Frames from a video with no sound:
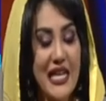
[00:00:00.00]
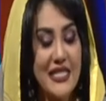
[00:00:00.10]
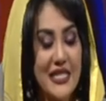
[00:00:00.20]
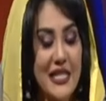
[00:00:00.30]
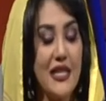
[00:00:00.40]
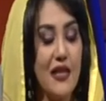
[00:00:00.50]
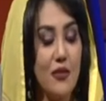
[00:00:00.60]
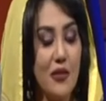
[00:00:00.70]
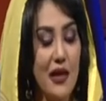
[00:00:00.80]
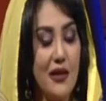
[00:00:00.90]
السن
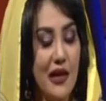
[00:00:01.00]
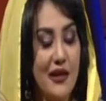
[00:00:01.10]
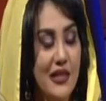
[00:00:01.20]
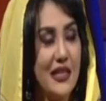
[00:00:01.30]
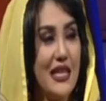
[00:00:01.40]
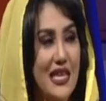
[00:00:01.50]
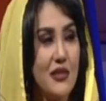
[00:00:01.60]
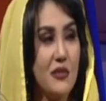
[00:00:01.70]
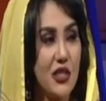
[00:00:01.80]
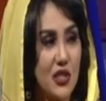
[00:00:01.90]
اللي نحن لازم
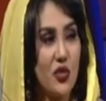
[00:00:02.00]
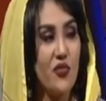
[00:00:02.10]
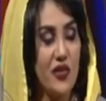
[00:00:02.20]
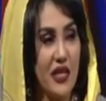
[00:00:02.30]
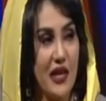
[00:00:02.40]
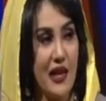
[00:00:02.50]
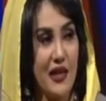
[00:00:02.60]
نكتشف فيها